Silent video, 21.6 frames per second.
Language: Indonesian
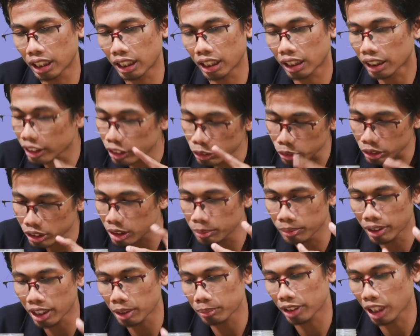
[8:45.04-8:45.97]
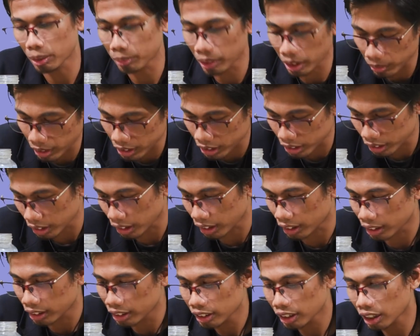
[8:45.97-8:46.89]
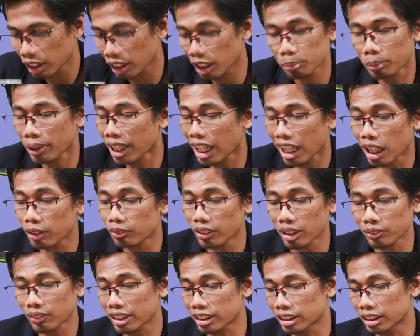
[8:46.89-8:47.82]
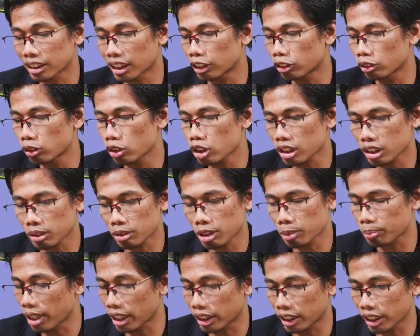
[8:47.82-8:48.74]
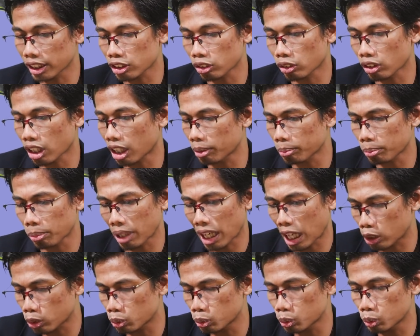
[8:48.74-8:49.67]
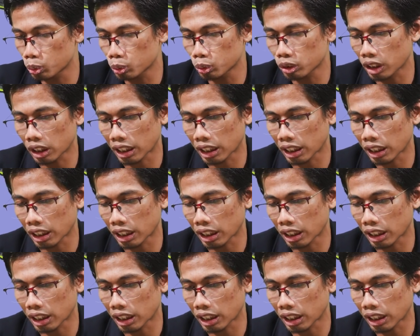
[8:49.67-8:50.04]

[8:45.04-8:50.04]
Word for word: ya. Itu gimana pendapat panjenengan? Eh, pengalaman panjenengan dulu sebagai seorang pelaku